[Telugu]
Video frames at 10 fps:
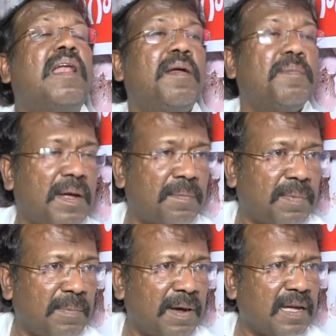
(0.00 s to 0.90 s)
అల్లం
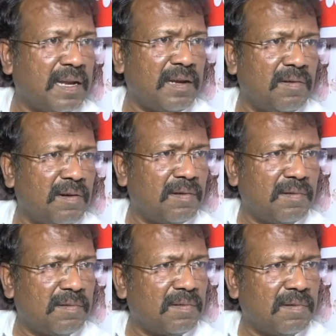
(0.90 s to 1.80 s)
ప్రభాకర్ రెడ్డి ఉన్నాడు
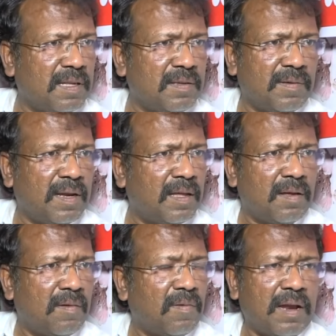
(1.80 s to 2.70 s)

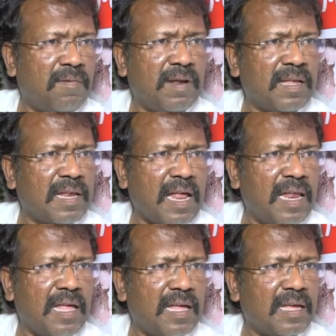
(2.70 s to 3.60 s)
వాళ్ళు ఎవ్వరికి
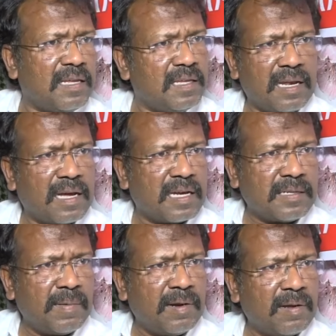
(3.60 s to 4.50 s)
రాలే రియల్గా
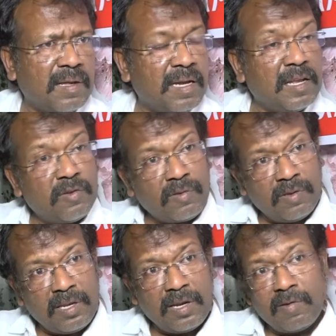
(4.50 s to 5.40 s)
కష్టపడ్డ వాళ్ళకి ఇండ్ల చుట్టూ
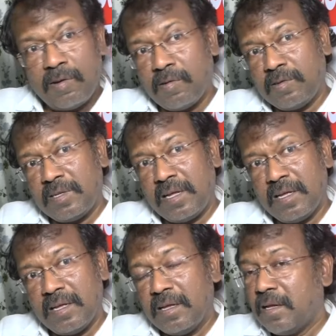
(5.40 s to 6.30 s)
తిరిగేటోళ్ళకి వాళ్ళకి
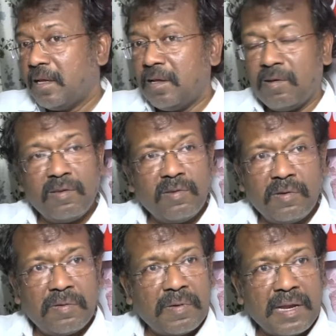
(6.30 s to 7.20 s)
వచ్చినాయి ఈరోజు
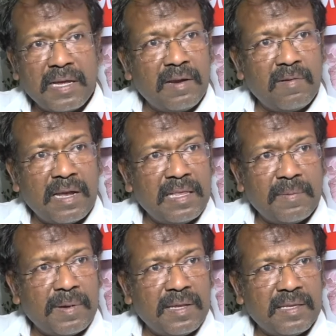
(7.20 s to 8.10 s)
వరంగల్ కూడా అదే
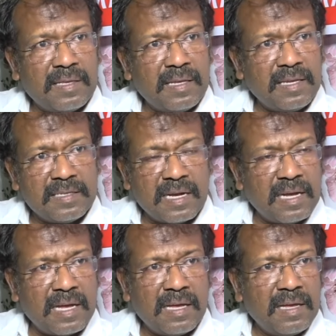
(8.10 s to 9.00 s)
పరిస్థితి
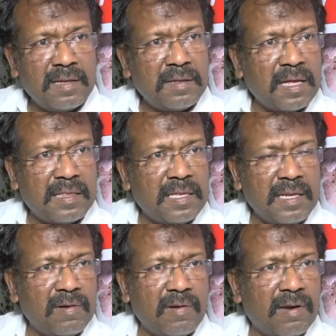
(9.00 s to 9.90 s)
నిజంగా
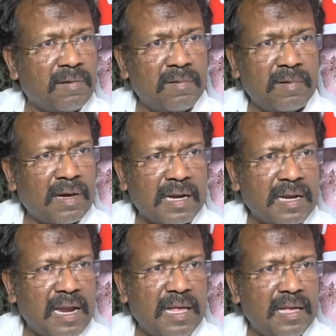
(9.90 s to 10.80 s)
తిరిగిన వాళ్ళకు ఒక
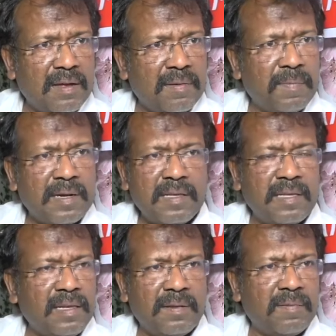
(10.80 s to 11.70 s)
రాలే బట్టి
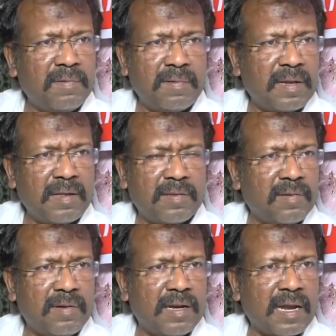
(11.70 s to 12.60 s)
తిన్ను అనేసి
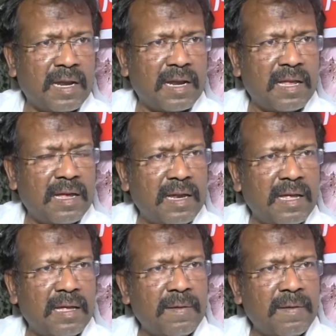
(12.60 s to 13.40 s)
ఉన్నారు అక్కడ ఆయన